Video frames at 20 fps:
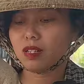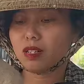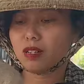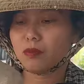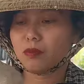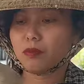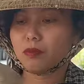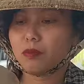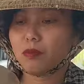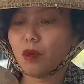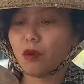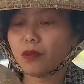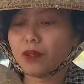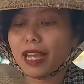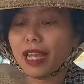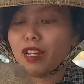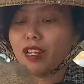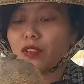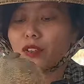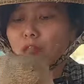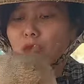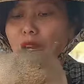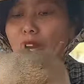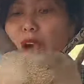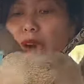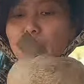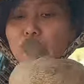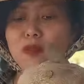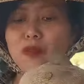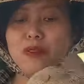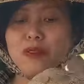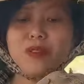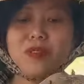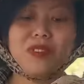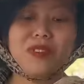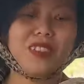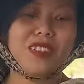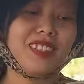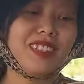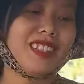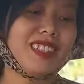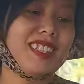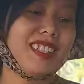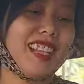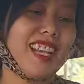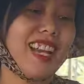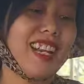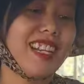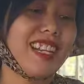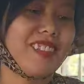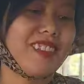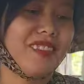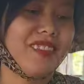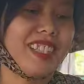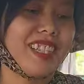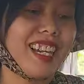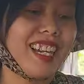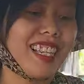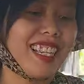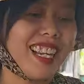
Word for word: Nha, một cây gục đầu. Giá này cũng được ha,